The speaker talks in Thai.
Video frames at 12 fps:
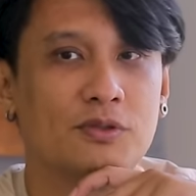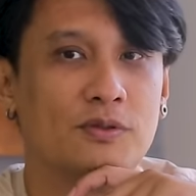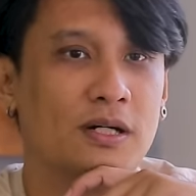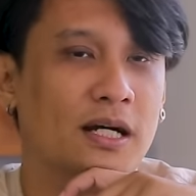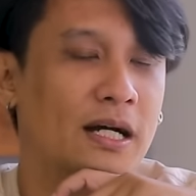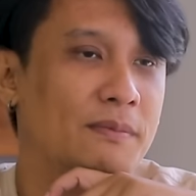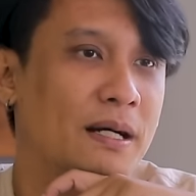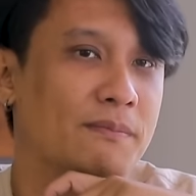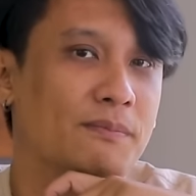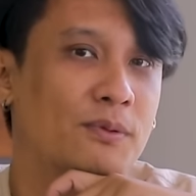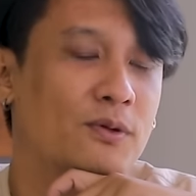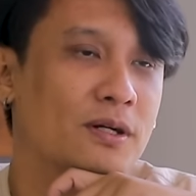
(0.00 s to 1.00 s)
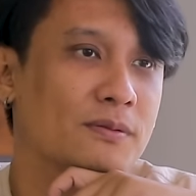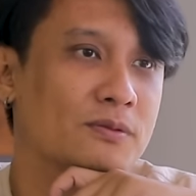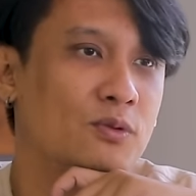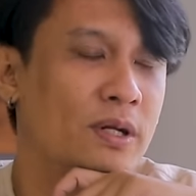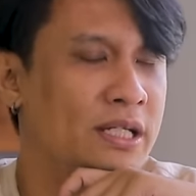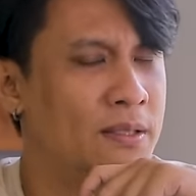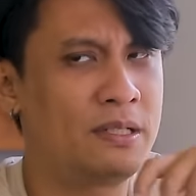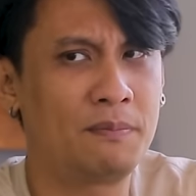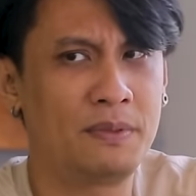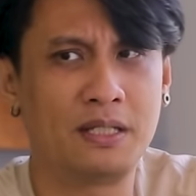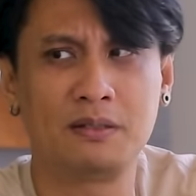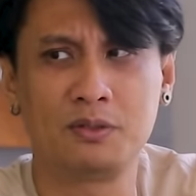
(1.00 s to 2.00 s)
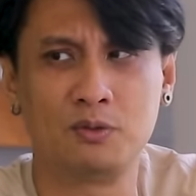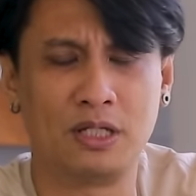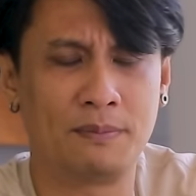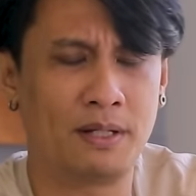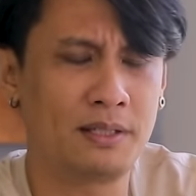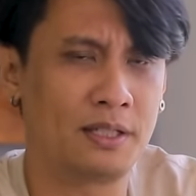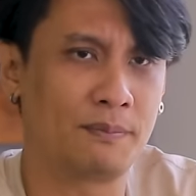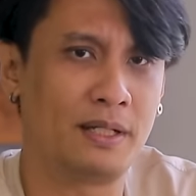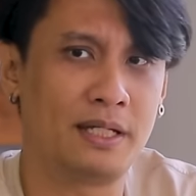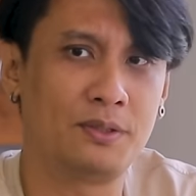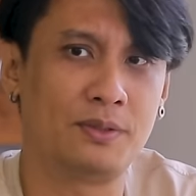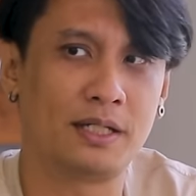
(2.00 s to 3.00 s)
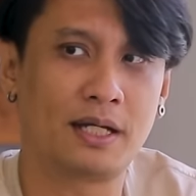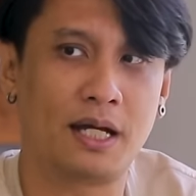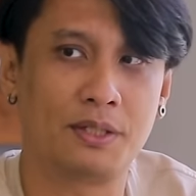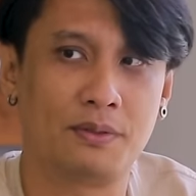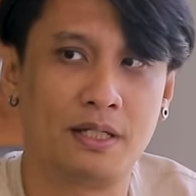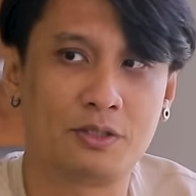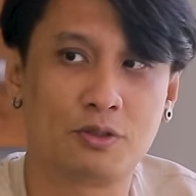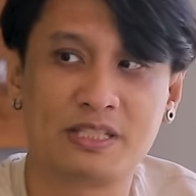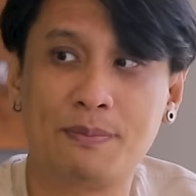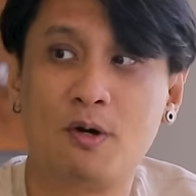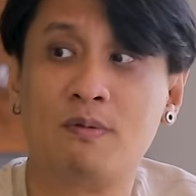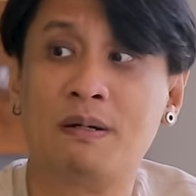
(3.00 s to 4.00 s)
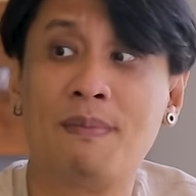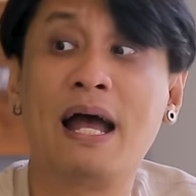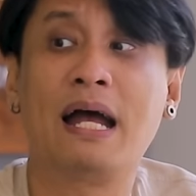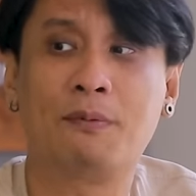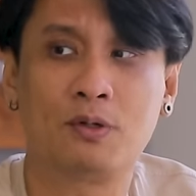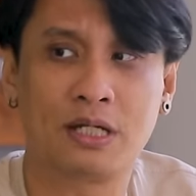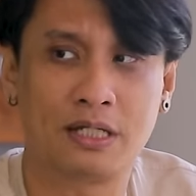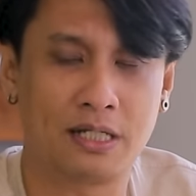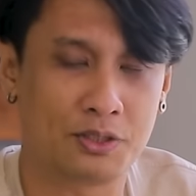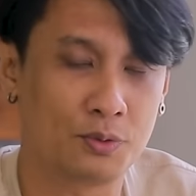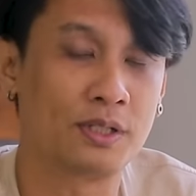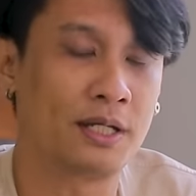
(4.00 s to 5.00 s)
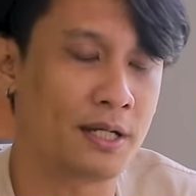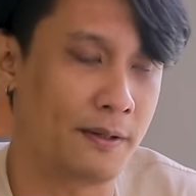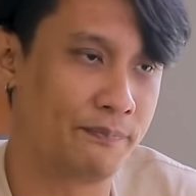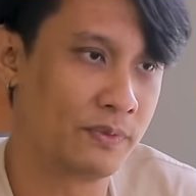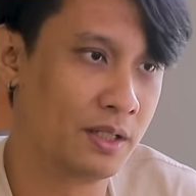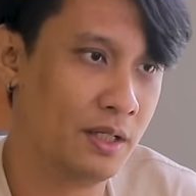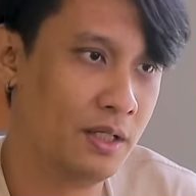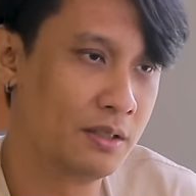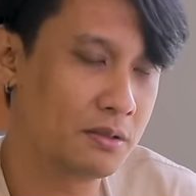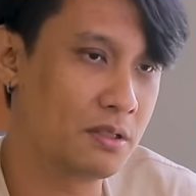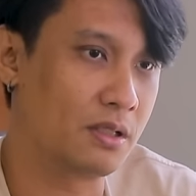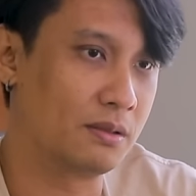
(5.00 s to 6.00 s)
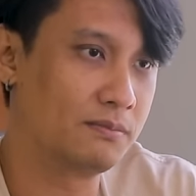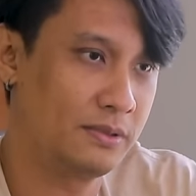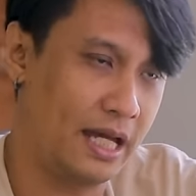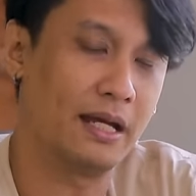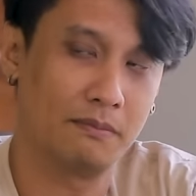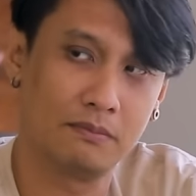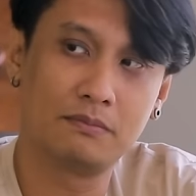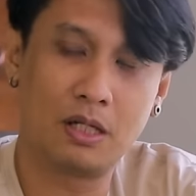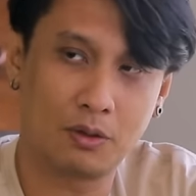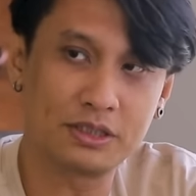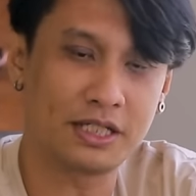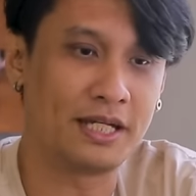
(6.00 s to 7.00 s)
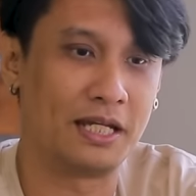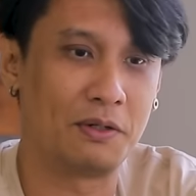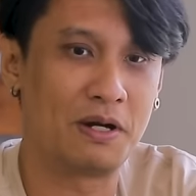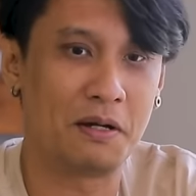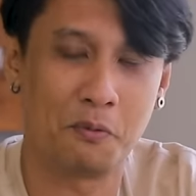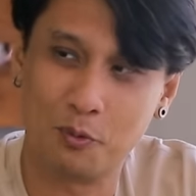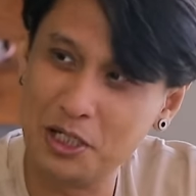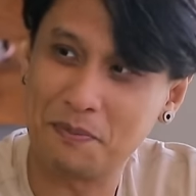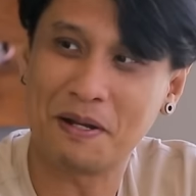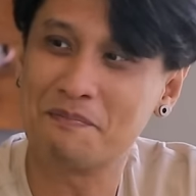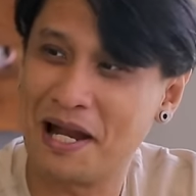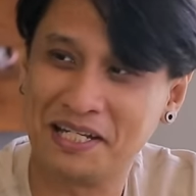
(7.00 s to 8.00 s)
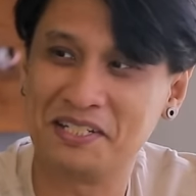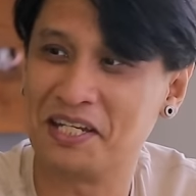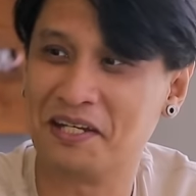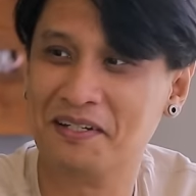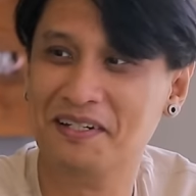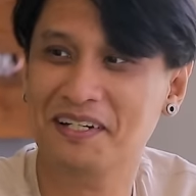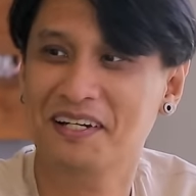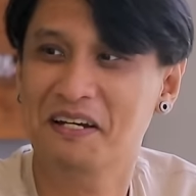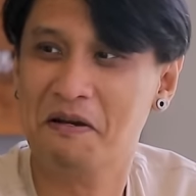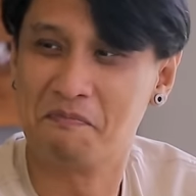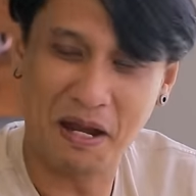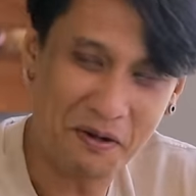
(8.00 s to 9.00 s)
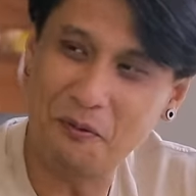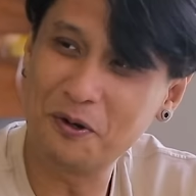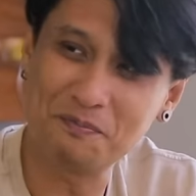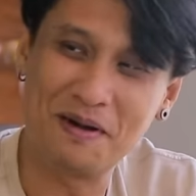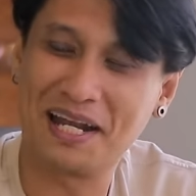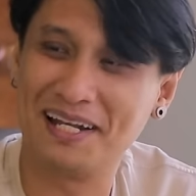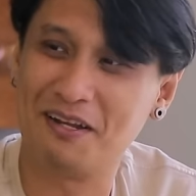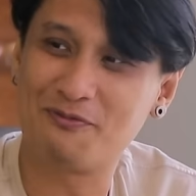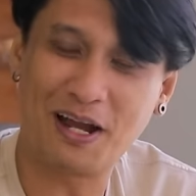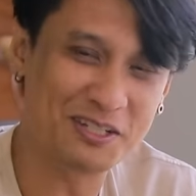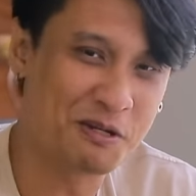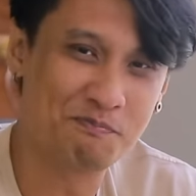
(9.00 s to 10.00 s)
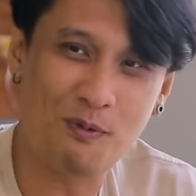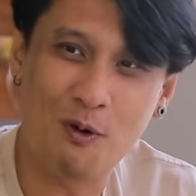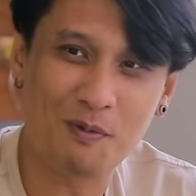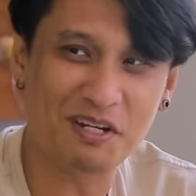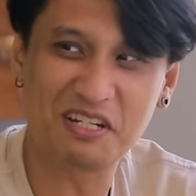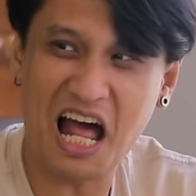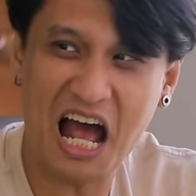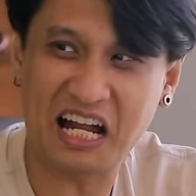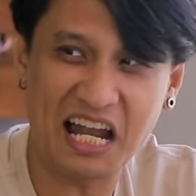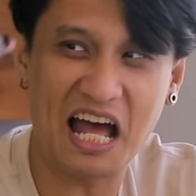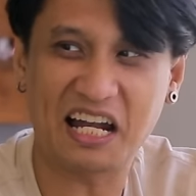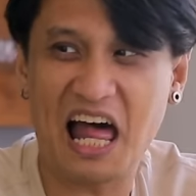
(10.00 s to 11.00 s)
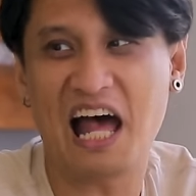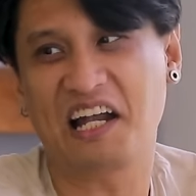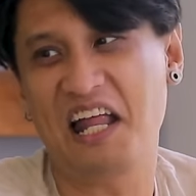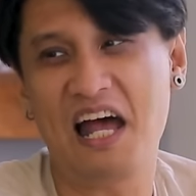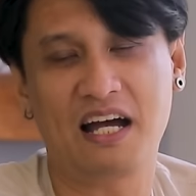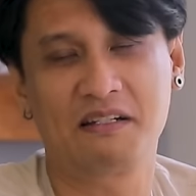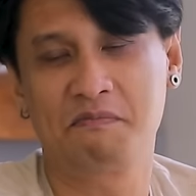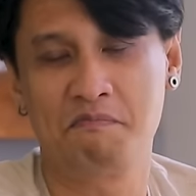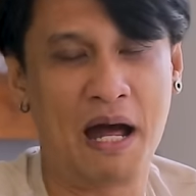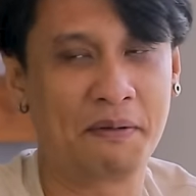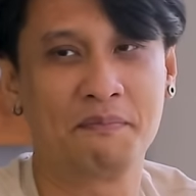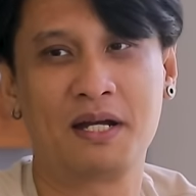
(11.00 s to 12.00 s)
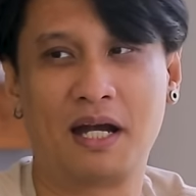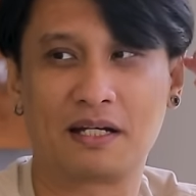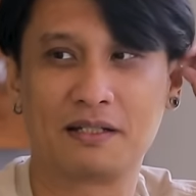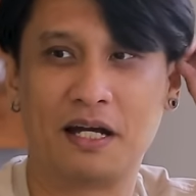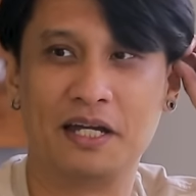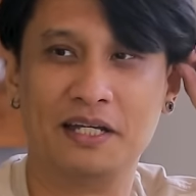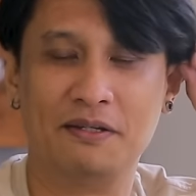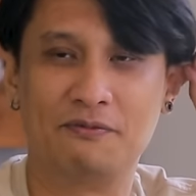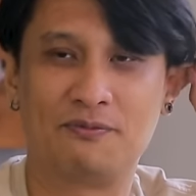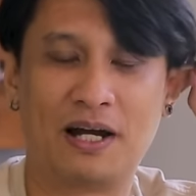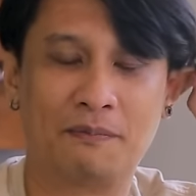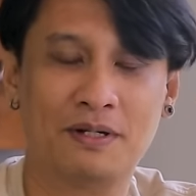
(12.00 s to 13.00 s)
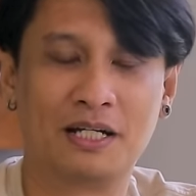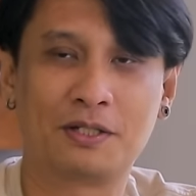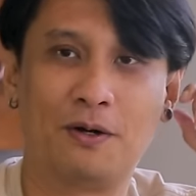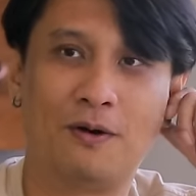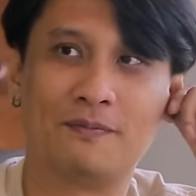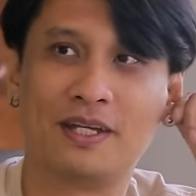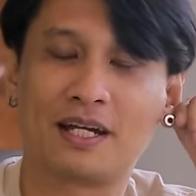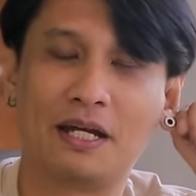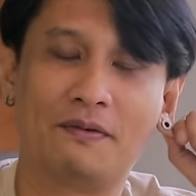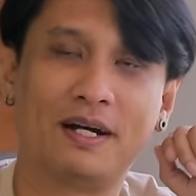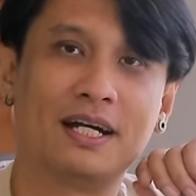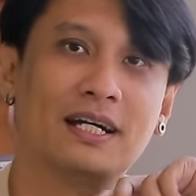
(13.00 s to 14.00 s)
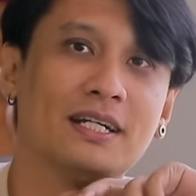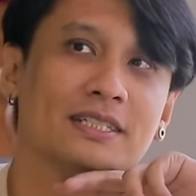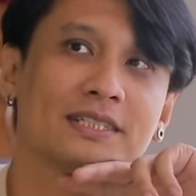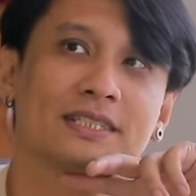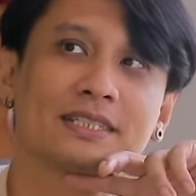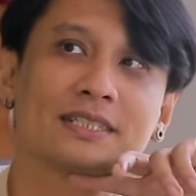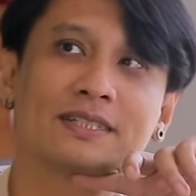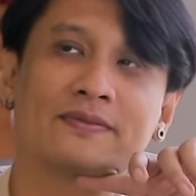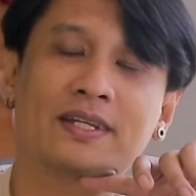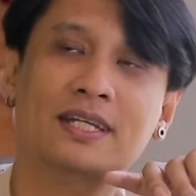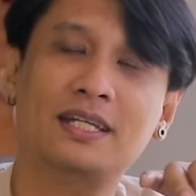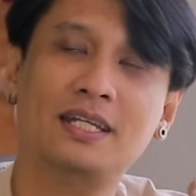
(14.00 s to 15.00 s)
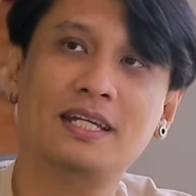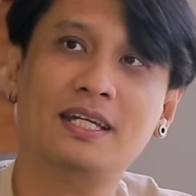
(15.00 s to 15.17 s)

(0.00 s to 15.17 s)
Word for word: ตัวแบบพวกทุกวันนี้ยังมีอยู่เลยมั้งยังมาเล่นอยู่ในไทยอยู่เลยโจเซฟโอบามาพวกนั้นน่ะชุดนั้นน่ะก็เนี่ยเราก็จะเห็นแล้วว่าโหหลีแม่งมันจริงอ่ะมันแม่งโคตรมันเลยแฟนเชมปงแม่งลากลากลากลากมันมากไอฝั่งเมืองทองมีใครวะ มี